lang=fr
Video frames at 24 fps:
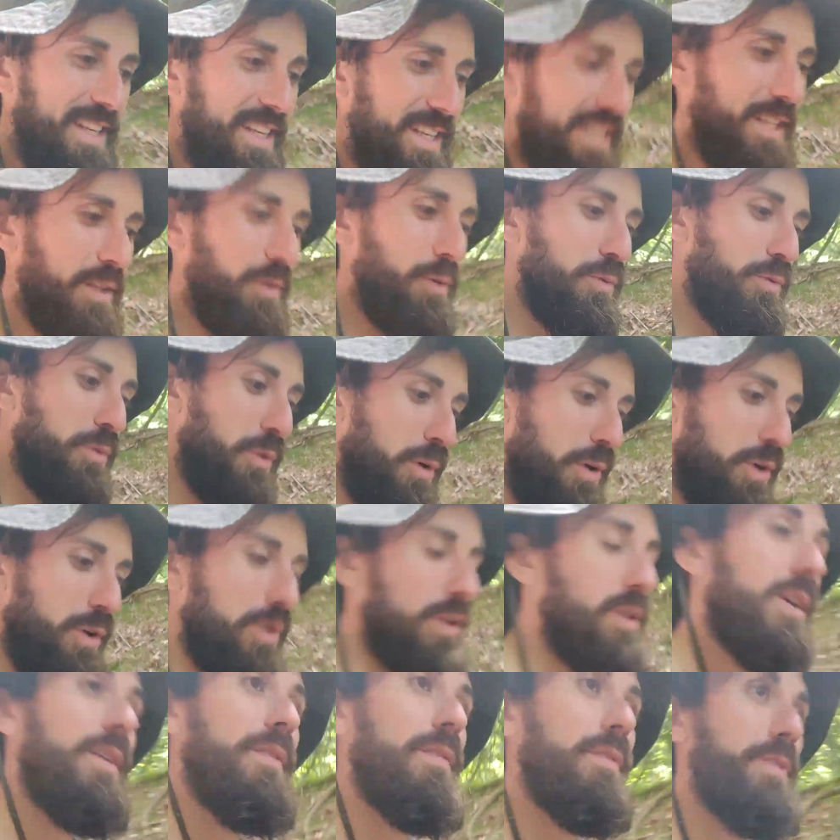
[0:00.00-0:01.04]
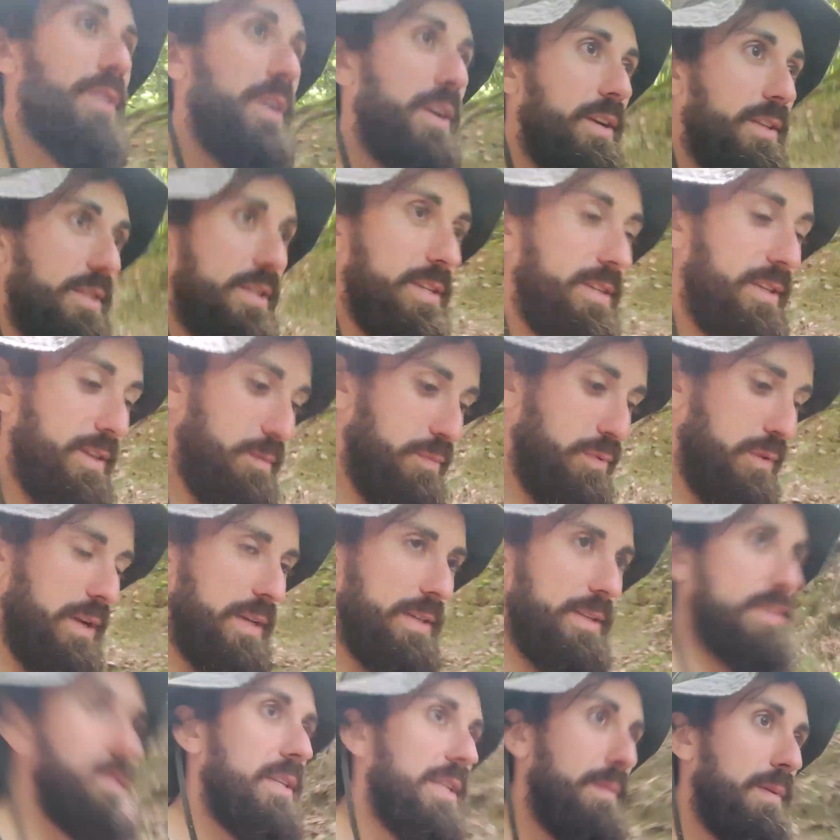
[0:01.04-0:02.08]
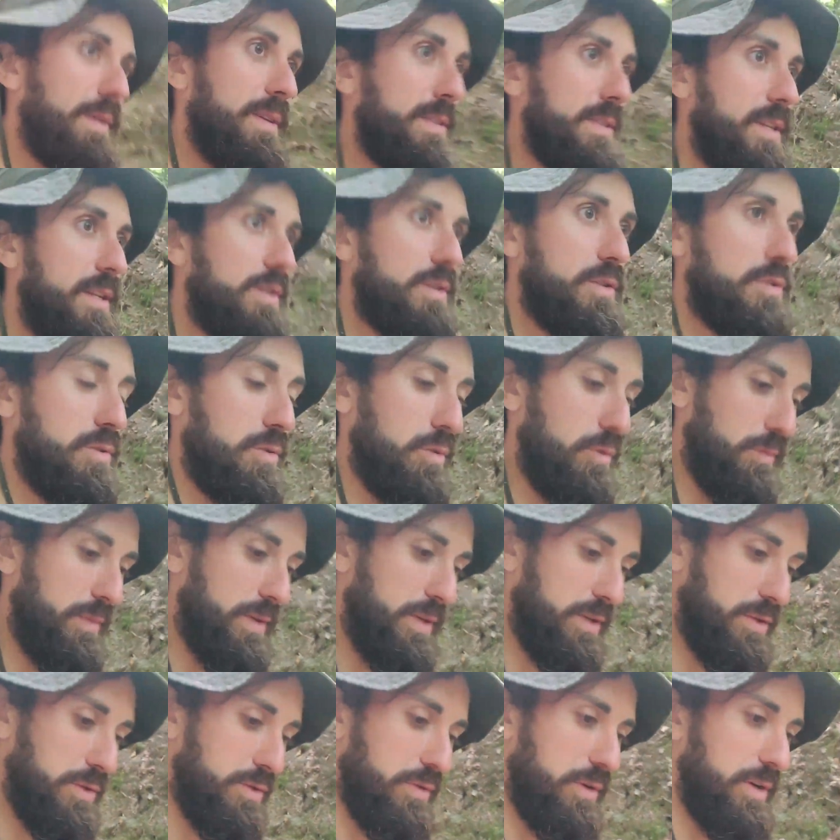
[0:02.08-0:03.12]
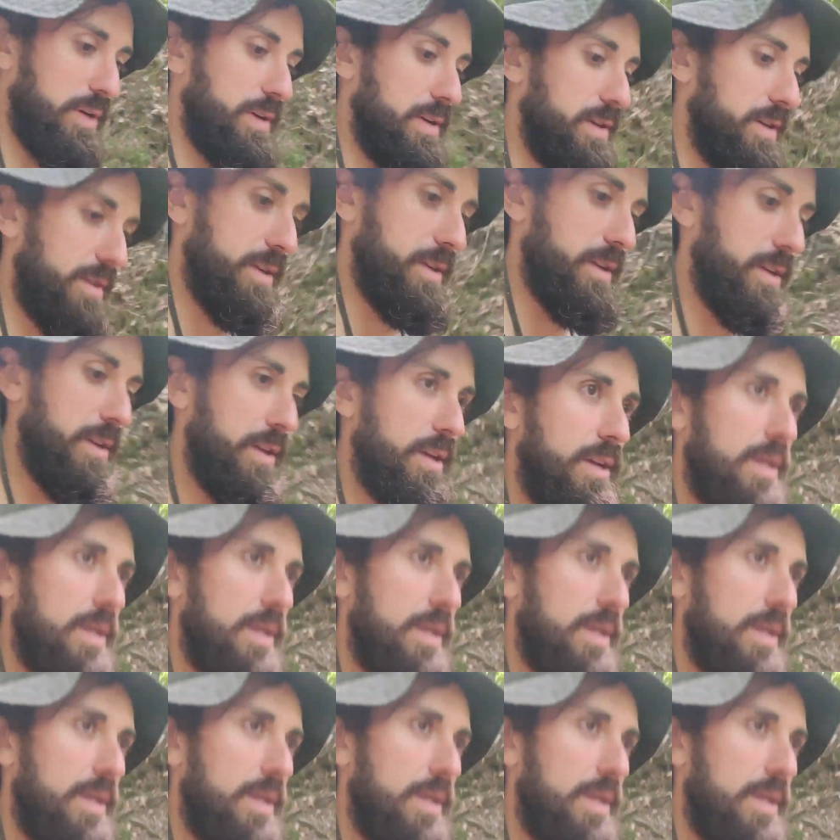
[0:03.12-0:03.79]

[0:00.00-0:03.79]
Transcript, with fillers: Et trop drôle, euh, avant d'arrêter descendre pour la Saint-Sébastien, je suis tombé sur un,